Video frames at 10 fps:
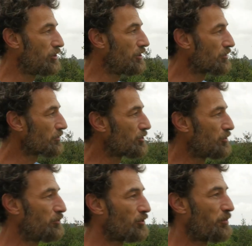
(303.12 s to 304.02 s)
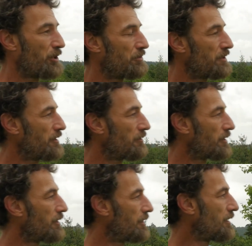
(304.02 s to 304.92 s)
Il y a des trucs que j'ai toujours pas choisi.
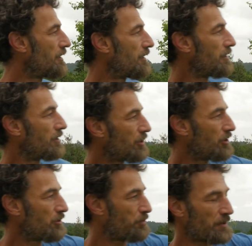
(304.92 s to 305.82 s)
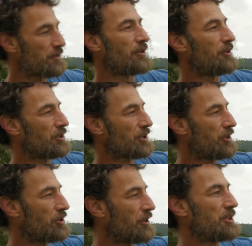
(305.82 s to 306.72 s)
Quoi. Je pense que
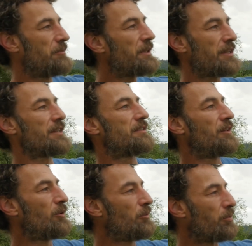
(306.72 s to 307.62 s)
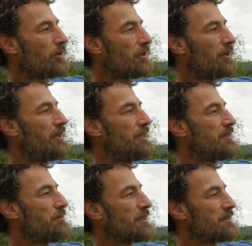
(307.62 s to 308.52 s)
j'aurais jamais été assez haut pour euh,
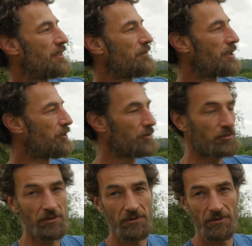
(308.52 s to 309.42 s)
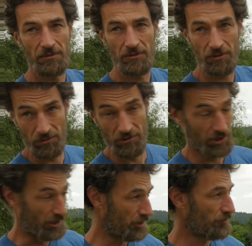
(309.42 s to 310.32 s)
laisser passer les bêtes dessous. Surtout que
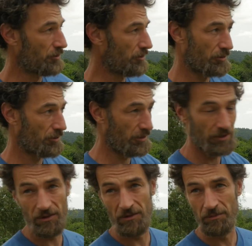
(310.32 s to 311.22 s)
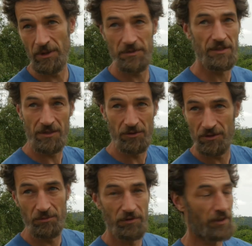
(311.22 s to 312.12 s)
j'ai des chevaux, donc même si c'est
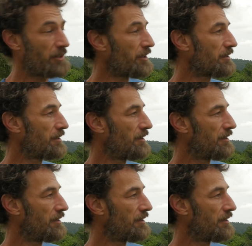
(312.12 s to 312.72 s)
haut, ils te bouffent l'écorce.